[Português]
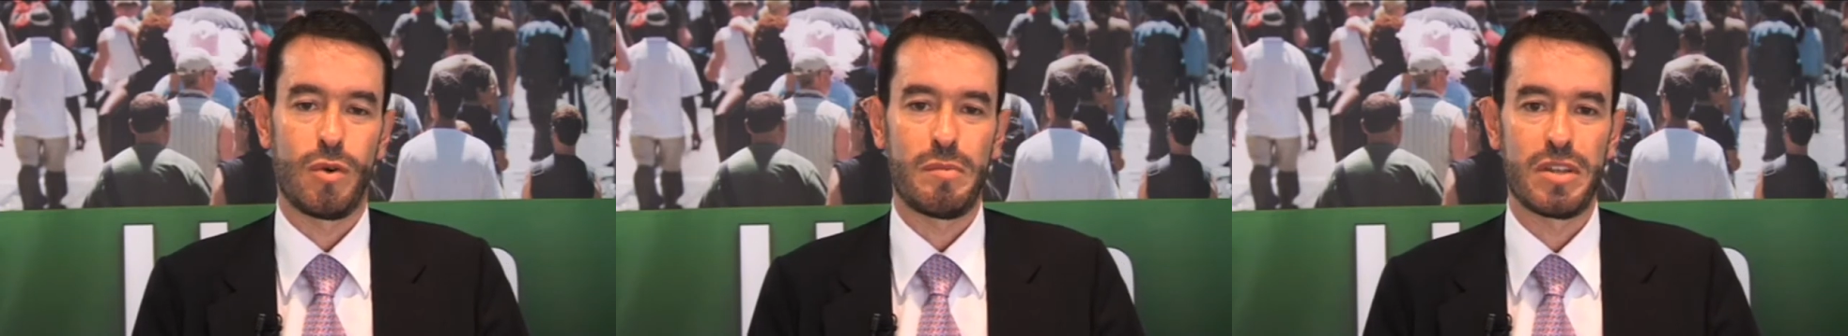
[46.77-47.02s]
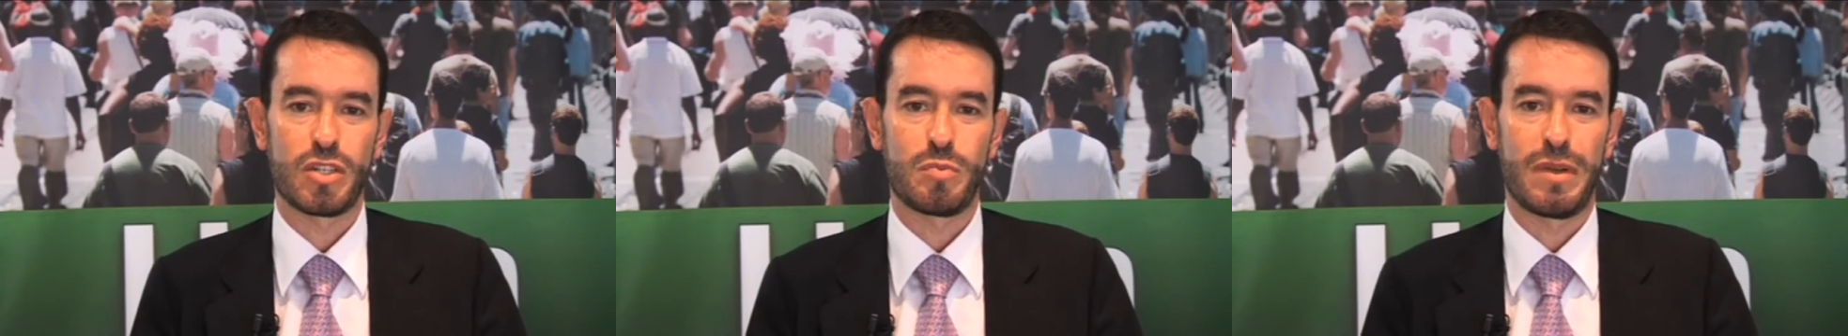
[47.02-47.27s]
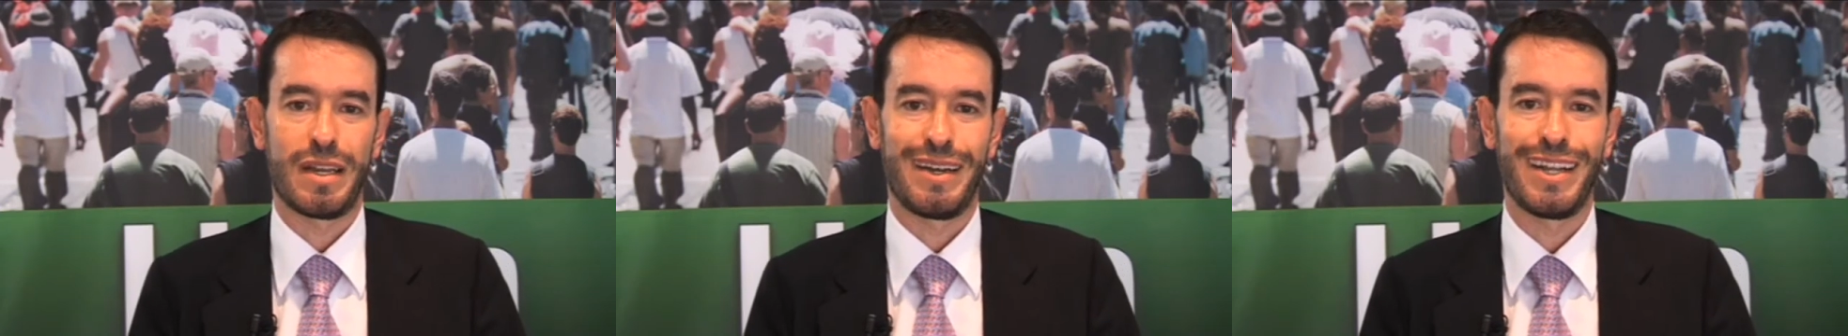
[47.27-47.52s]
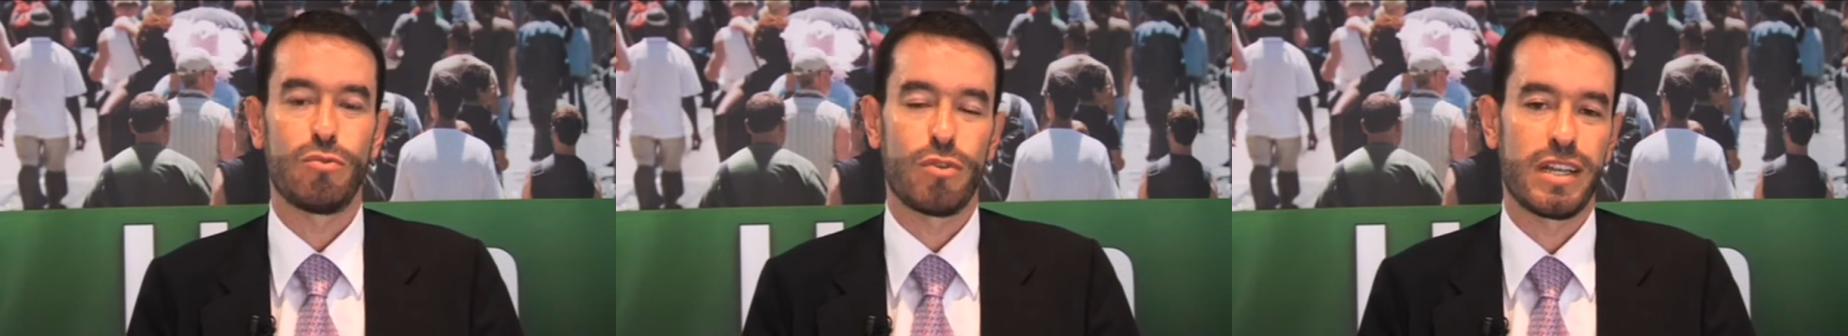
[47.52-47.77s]
com a mesma
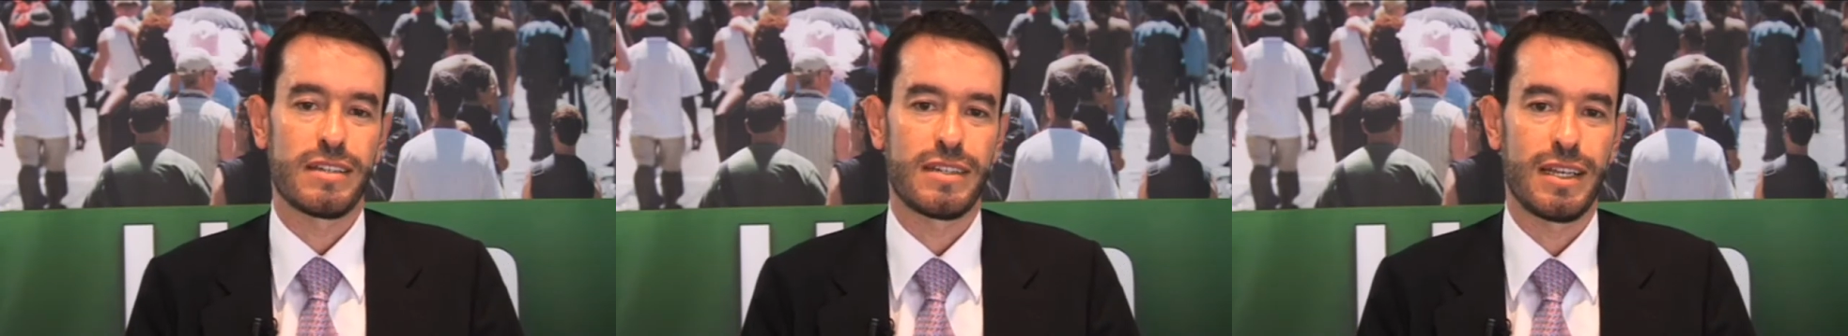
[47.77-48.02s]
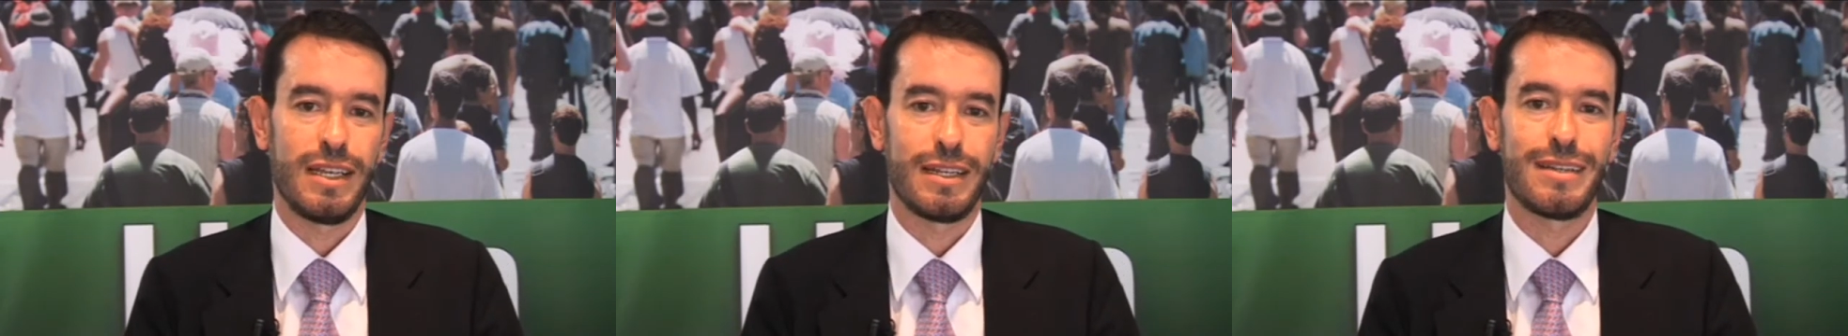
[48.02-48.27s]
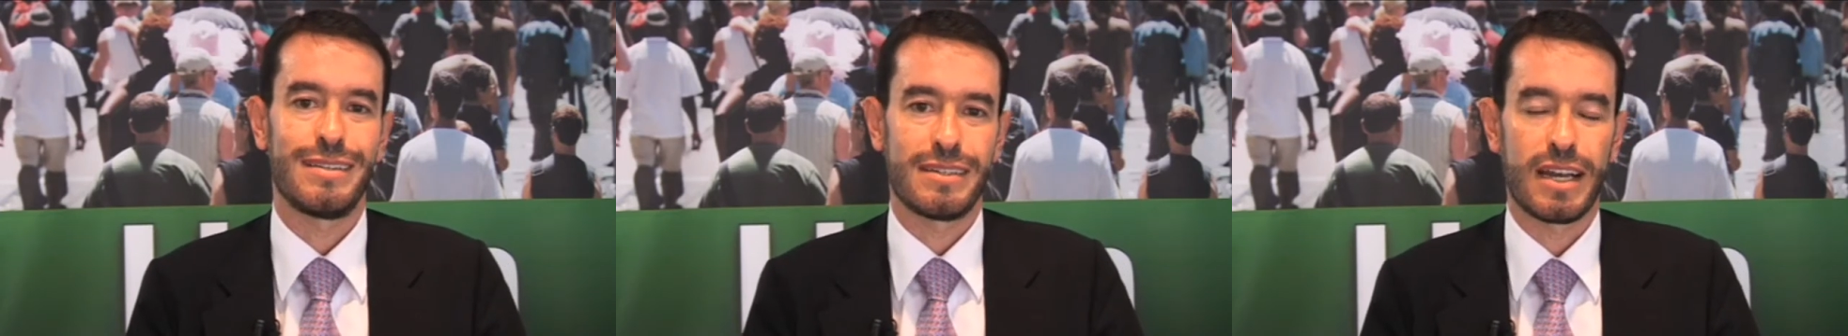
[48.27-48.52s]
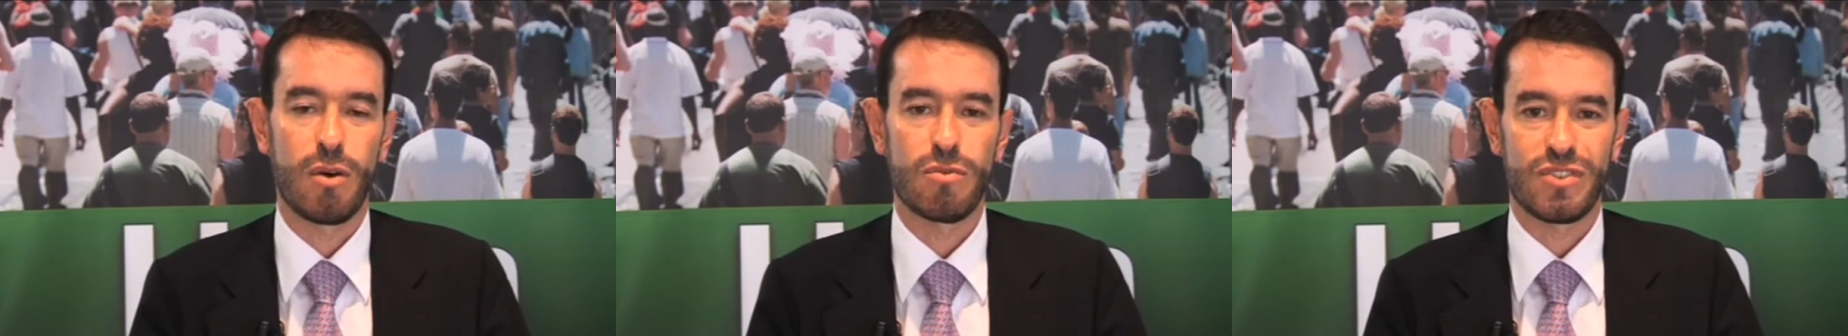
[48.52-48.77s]
natureza e que
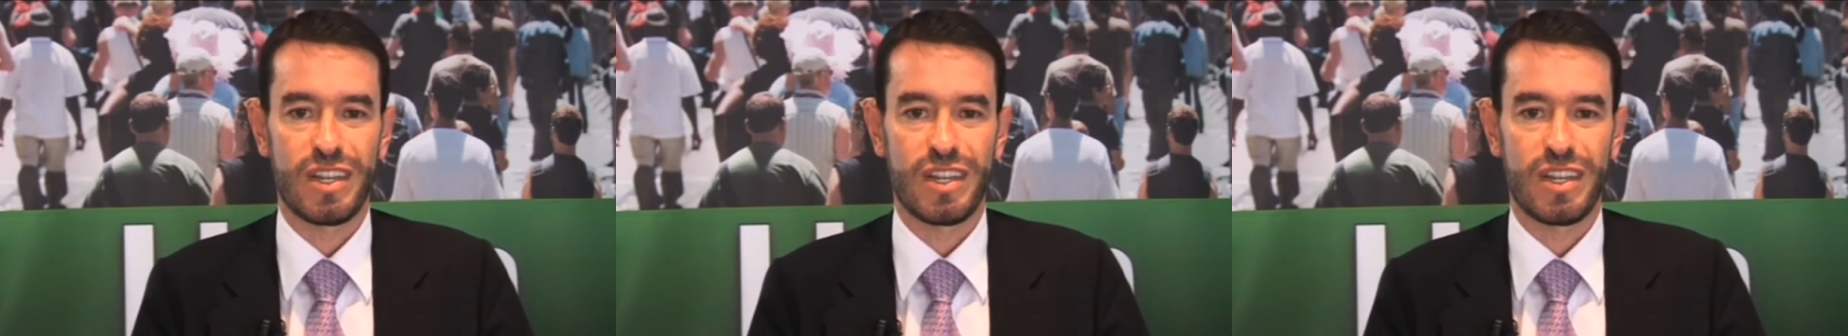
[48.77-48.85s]
serão